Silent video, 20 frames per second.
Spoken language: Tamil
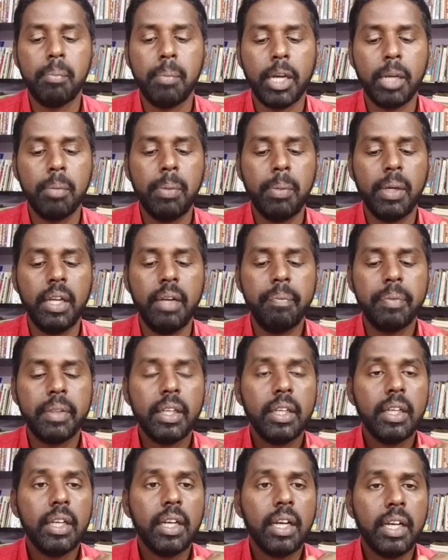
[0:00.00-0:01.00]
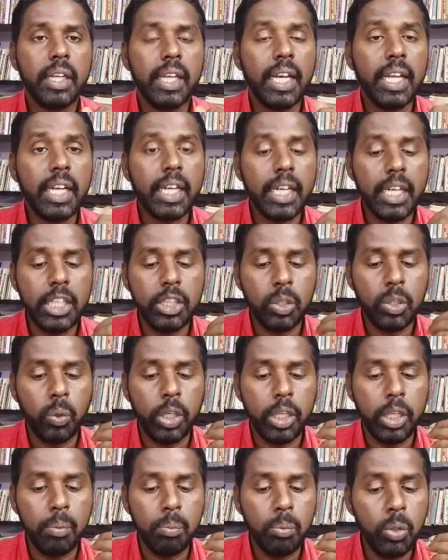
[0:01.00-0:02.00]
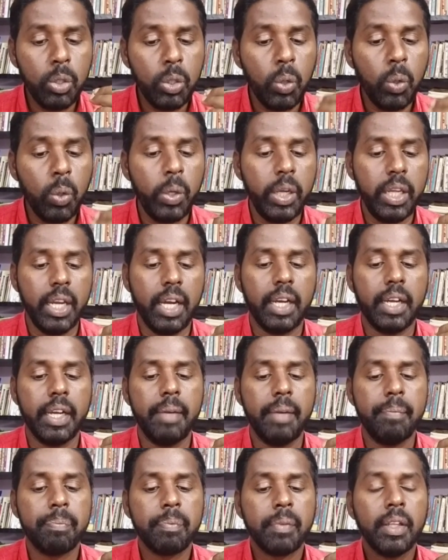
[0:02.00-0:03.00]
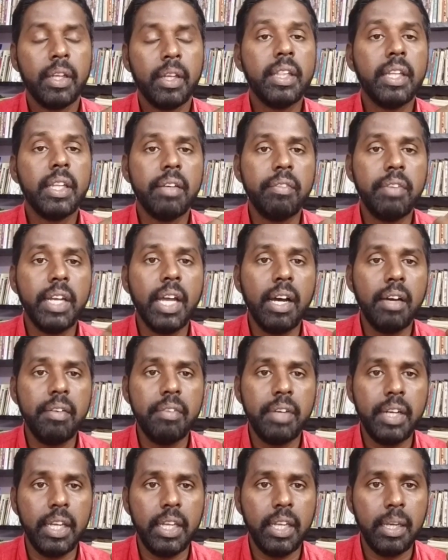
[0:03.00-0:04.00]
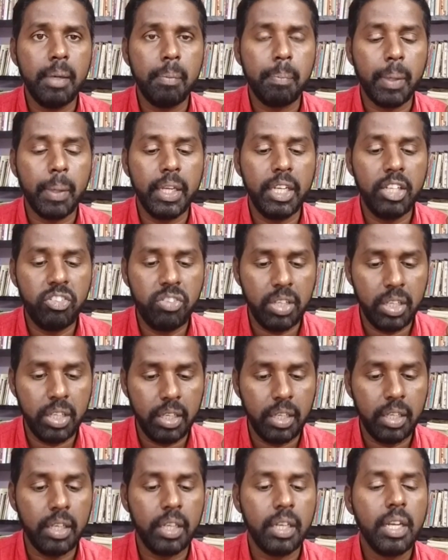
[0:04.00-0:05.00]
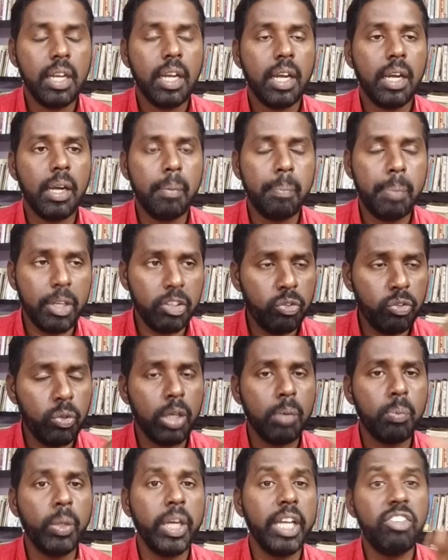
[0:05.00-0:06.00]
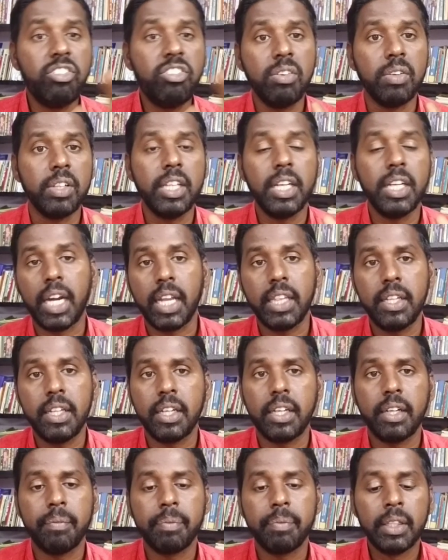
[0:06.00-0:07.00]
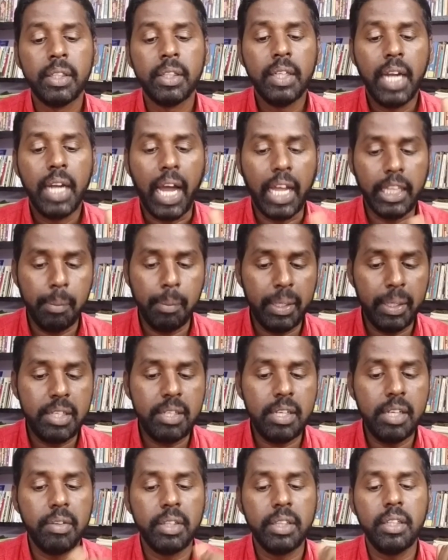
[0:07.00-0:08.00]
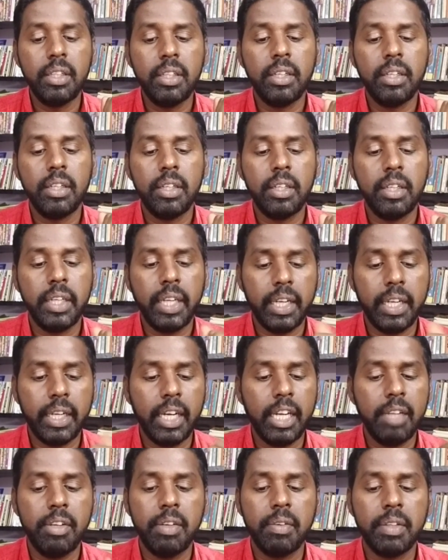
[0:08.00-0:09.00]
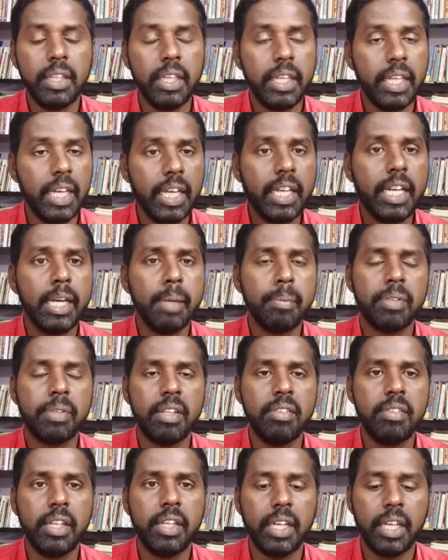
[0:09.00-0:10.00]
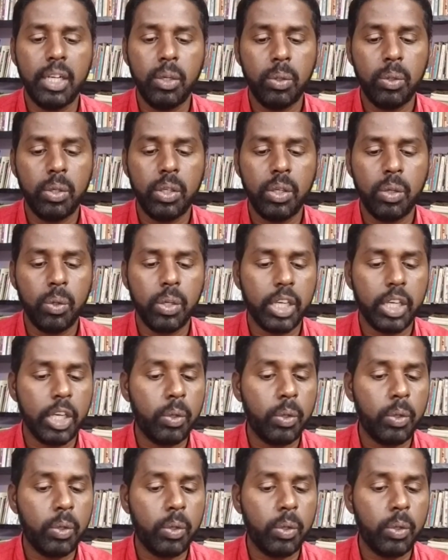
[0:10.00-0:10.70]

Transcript: மரபுல இலக்கணத்திற்குரிய முன்னோடியாக இந்த வினாவிடை பயிற்சி பிரசுர முயற்சி வந்து நடந்திருக்கு அதை பற்றி வந்து ஏற்கனவே வந்து இலக்கணம் சஞ்சிகையில ஒரு ஒரு